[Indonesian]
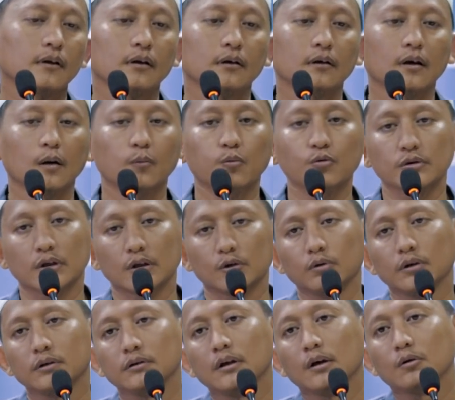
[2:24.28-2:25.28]
Ya nggak punya
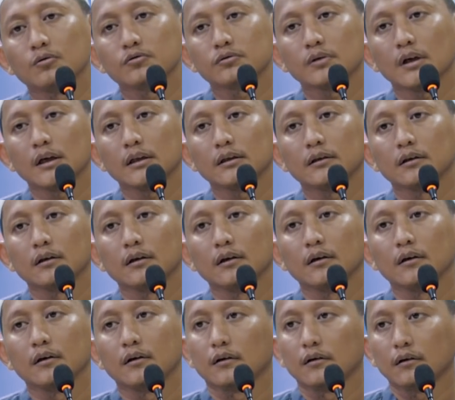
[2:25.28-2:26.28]
duitnya Ustadz.
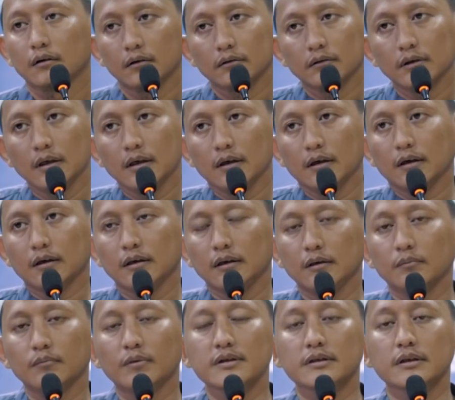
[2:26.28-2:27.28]
Ya
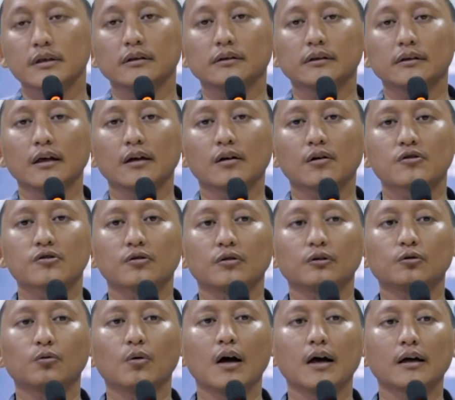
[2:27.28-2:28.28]
akhi, mencintai
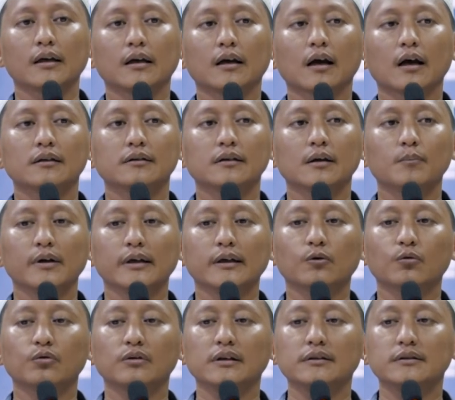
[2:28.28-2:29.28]
Rasul itu hakikatnya
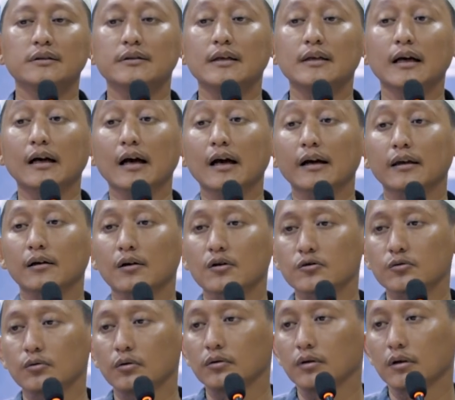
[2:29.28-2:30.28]
mengikuti jejak kaki
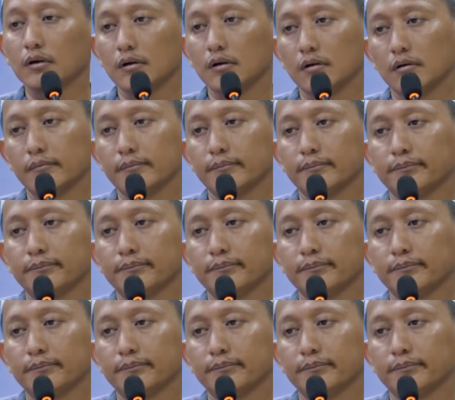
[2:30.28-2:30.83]
Rasulullah.